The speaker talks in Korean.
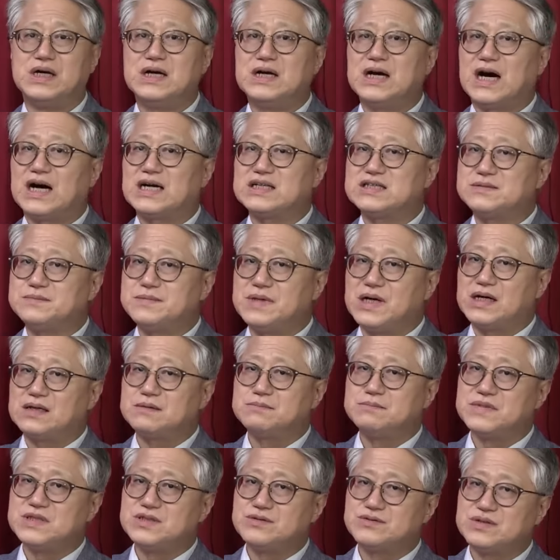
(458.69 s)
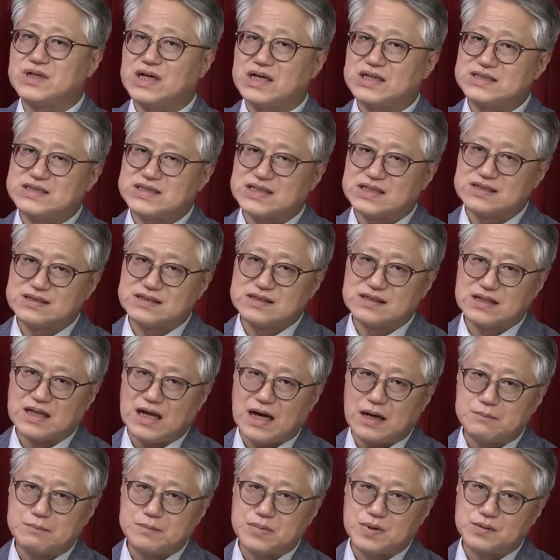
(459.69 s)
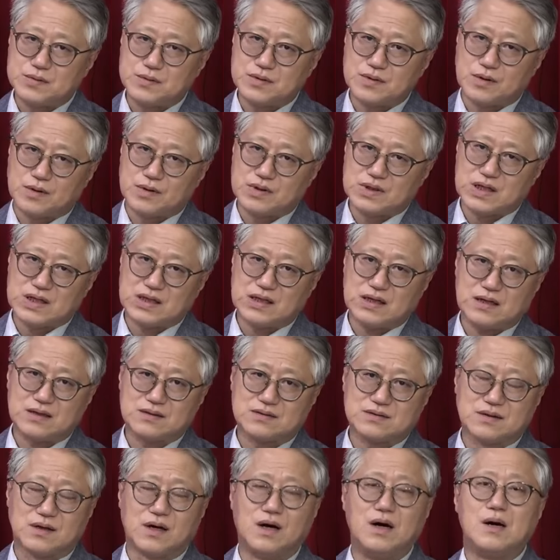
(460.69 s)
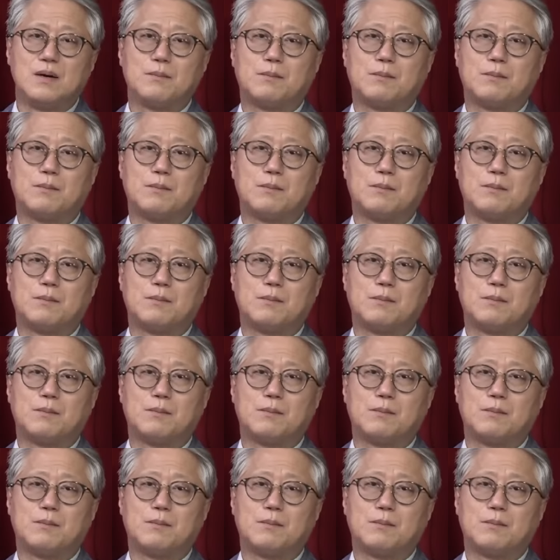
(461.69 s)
하지만 민주당 이사들은 한 번도 거기에 대해서